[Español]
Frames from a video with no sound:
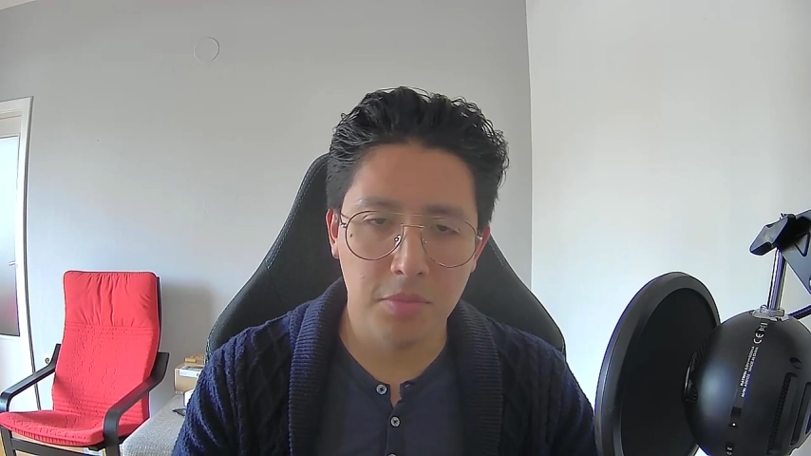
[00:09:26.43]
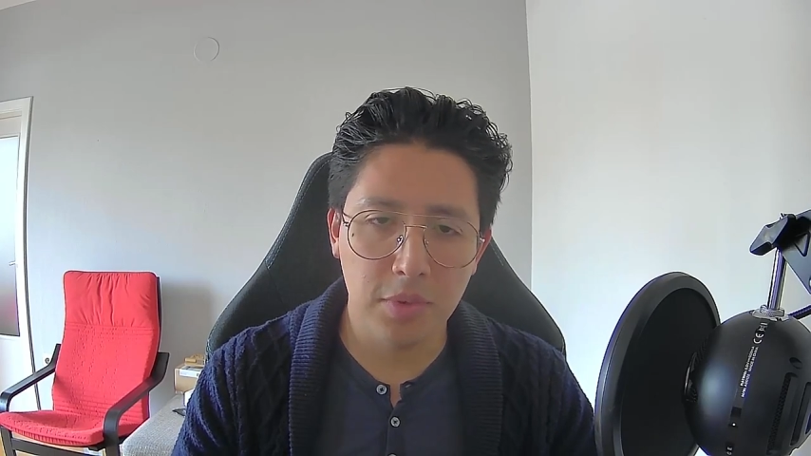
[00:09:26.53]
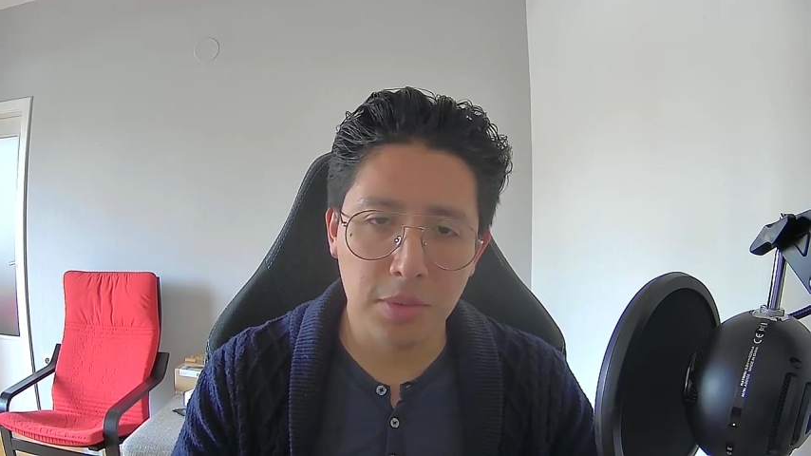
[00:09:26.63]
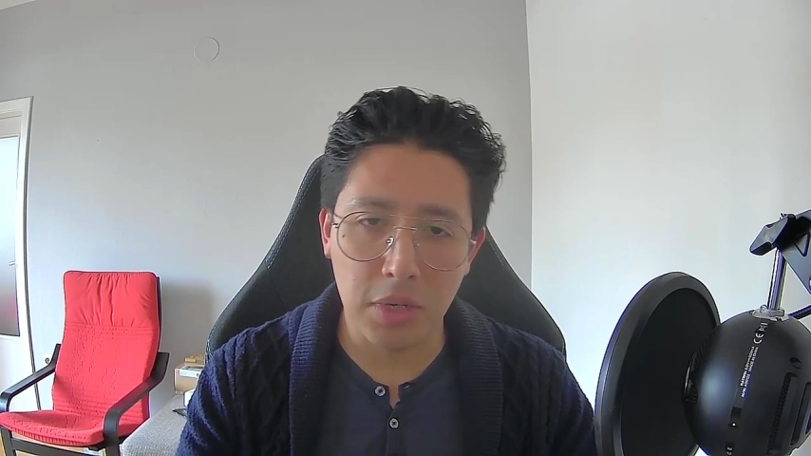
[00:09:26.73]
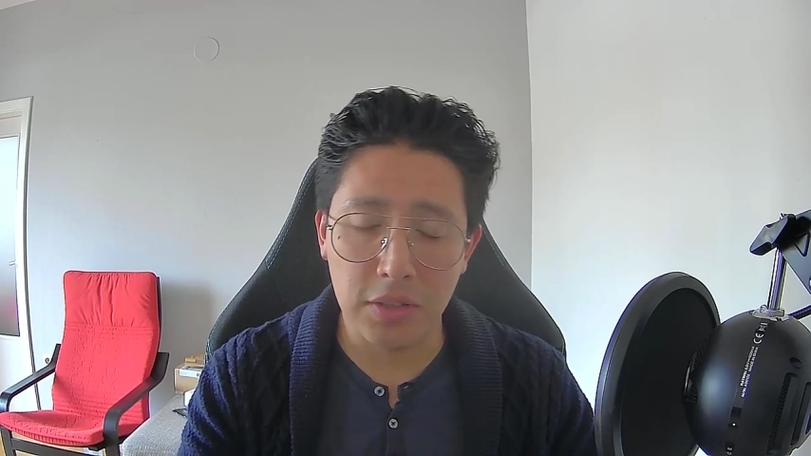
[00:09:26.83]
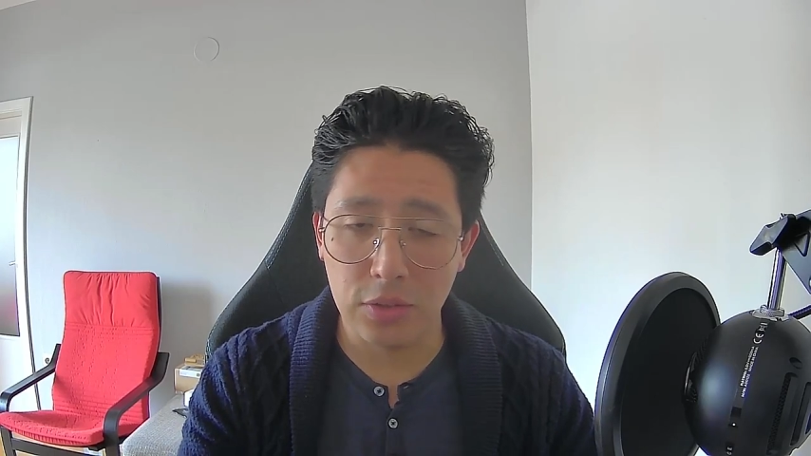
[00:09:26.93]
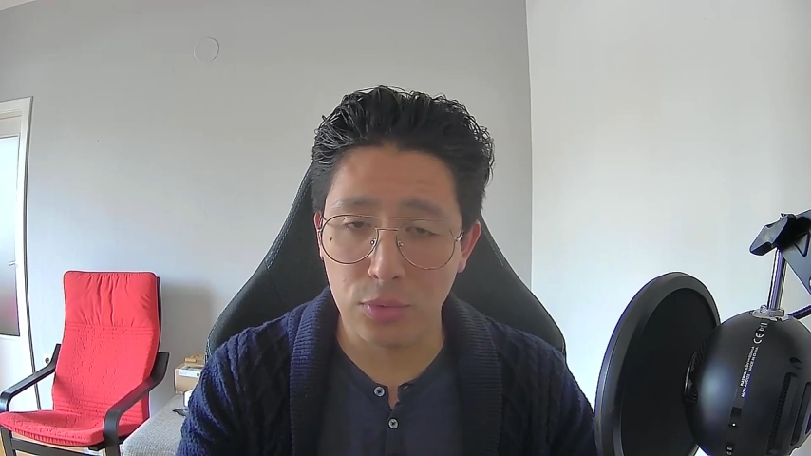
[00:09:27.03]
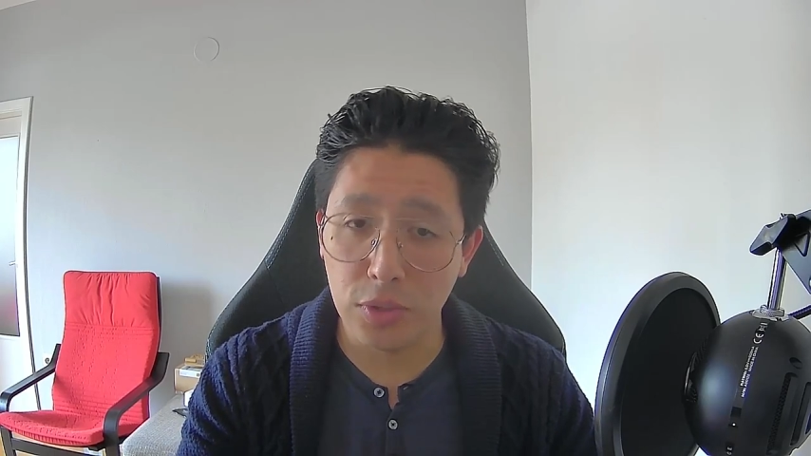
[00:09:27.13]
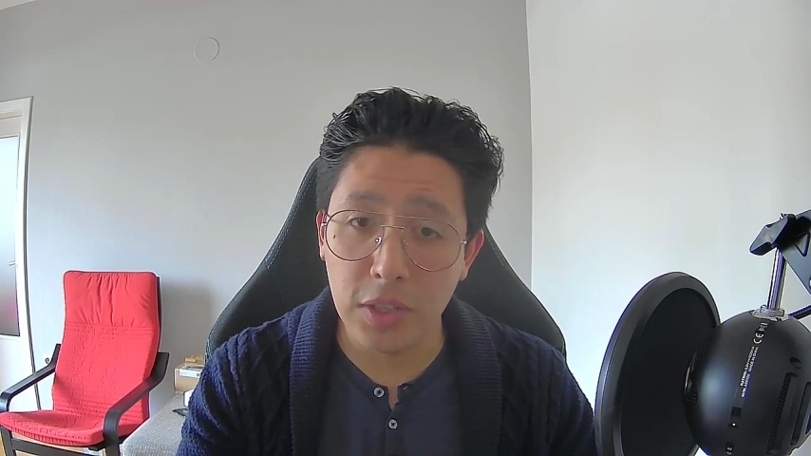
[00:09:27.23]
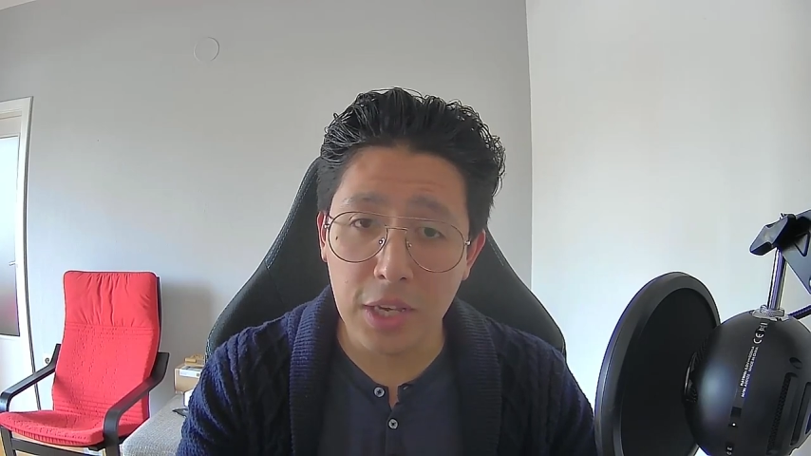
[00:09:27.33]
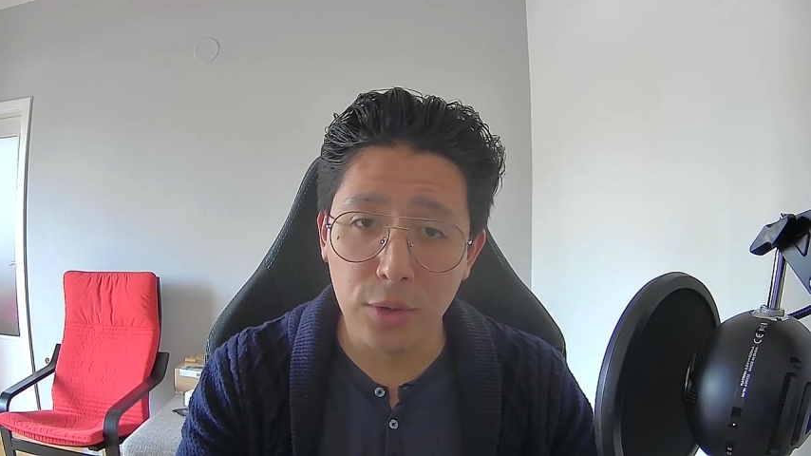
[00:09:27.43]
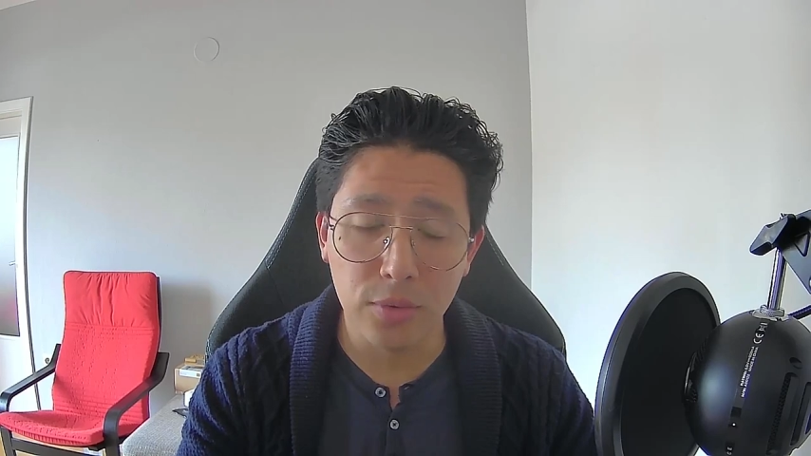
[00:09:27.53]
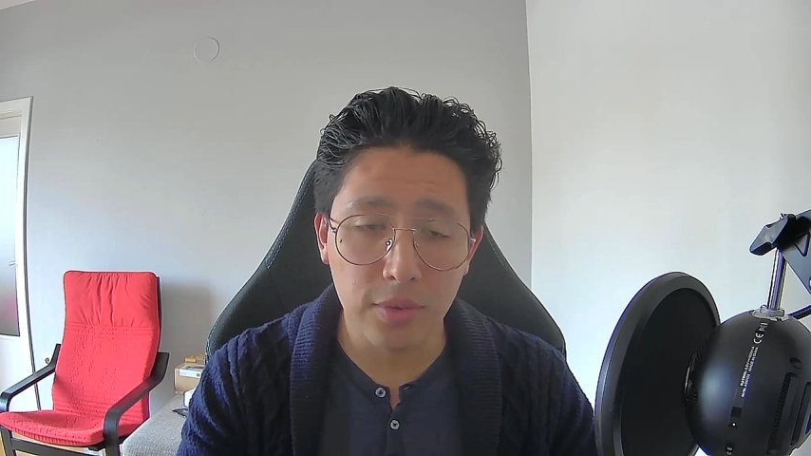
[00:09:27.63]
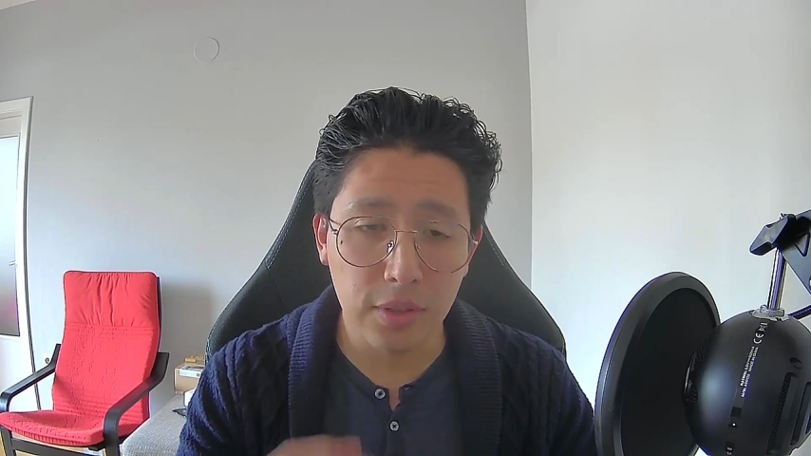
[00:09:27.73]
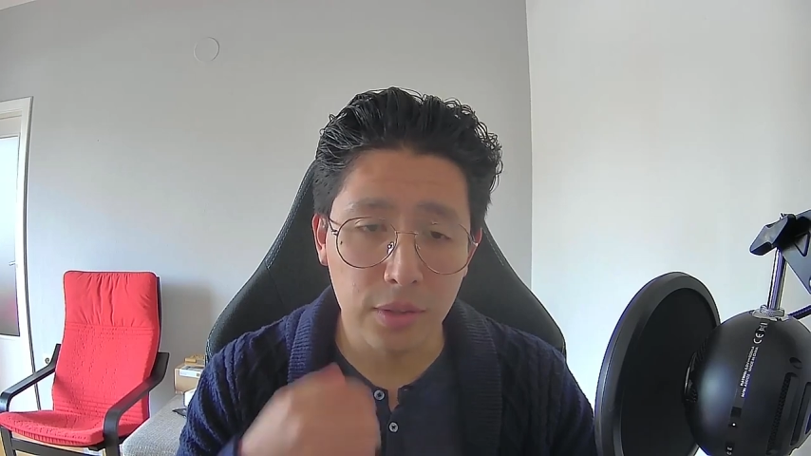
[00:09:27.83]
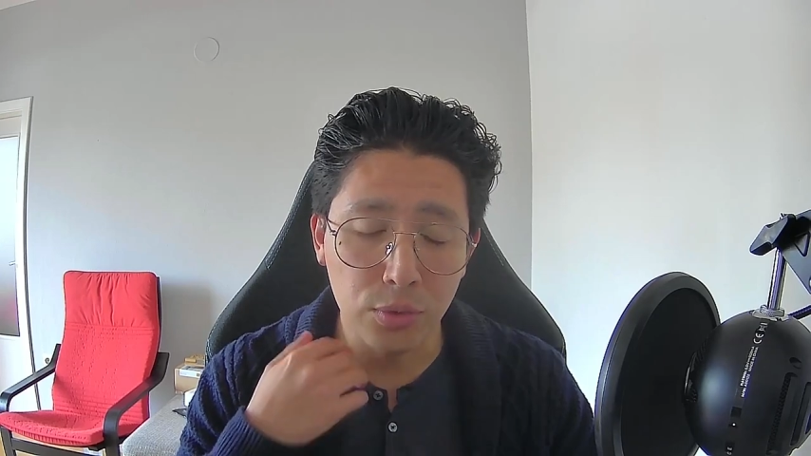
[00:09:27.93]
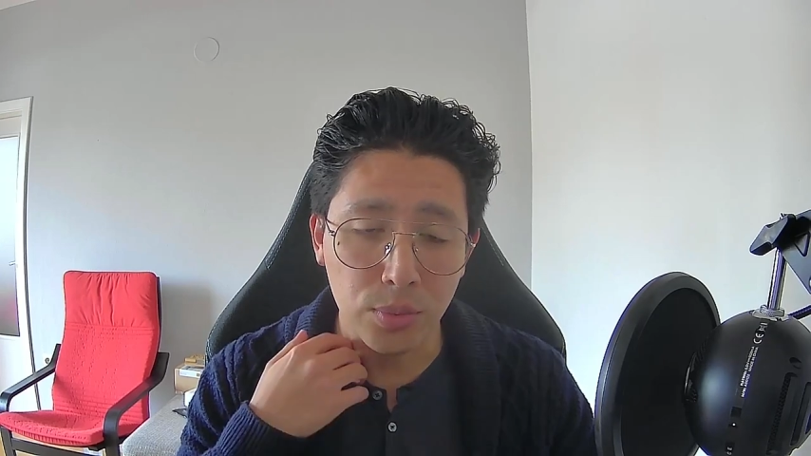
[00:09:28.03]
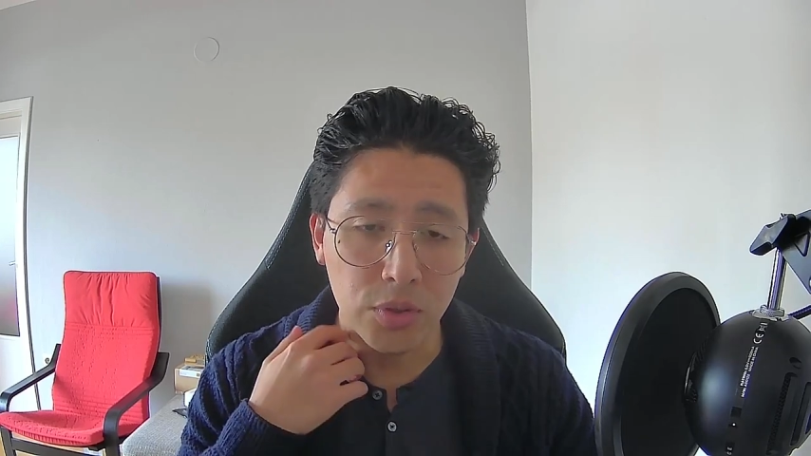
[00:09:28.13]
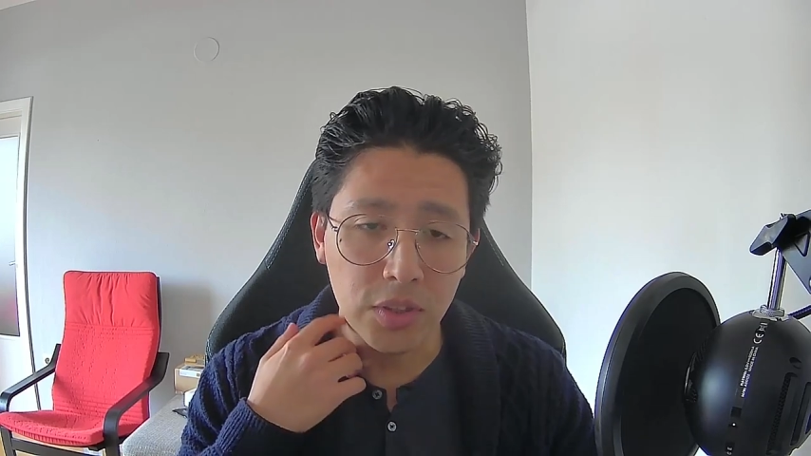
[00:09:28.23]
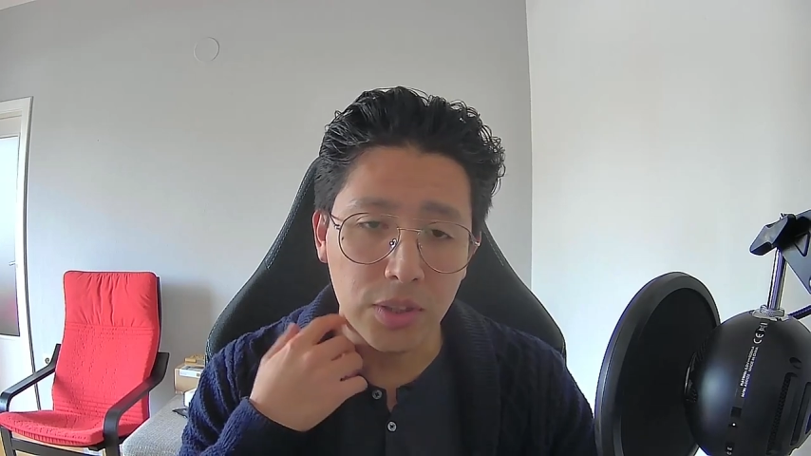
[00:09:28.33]
en base a su dinero, a su
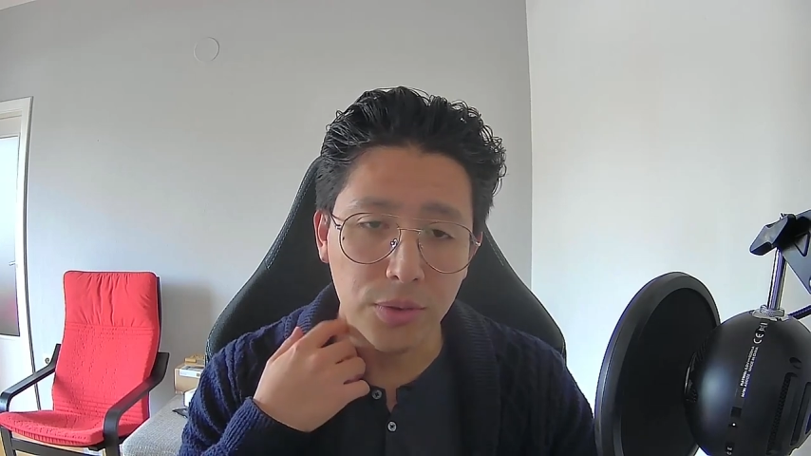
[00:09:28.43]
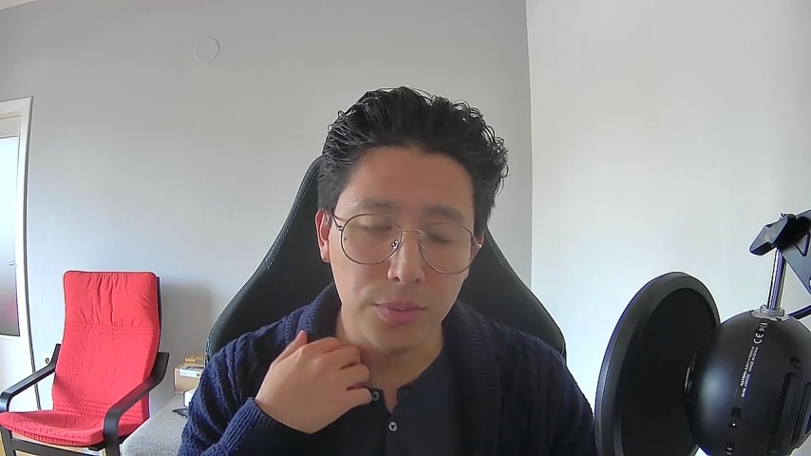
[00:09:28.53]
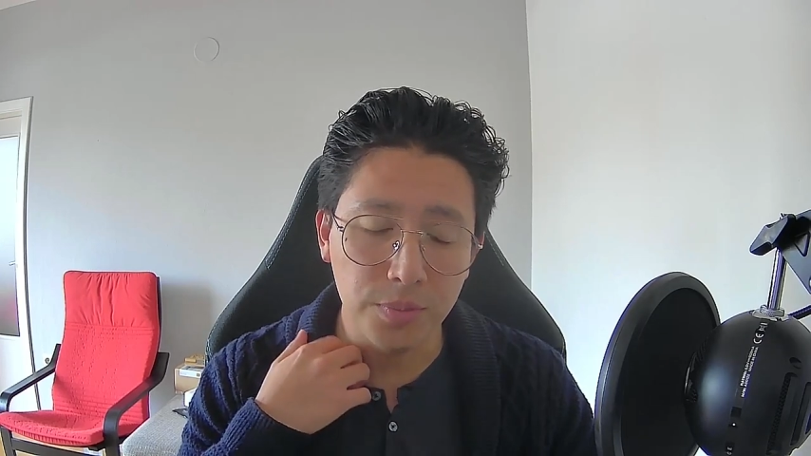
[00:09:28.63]
bolsillo.